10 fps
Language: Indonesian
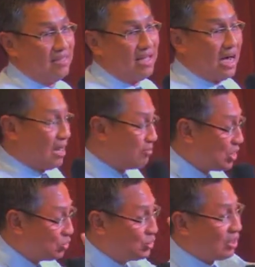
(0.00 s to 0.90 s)
Akan
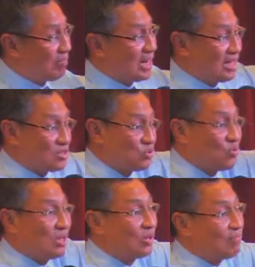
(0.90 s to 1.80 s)
menuju kepada
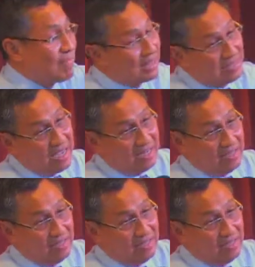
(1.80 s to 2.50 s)
sesuatu kematian.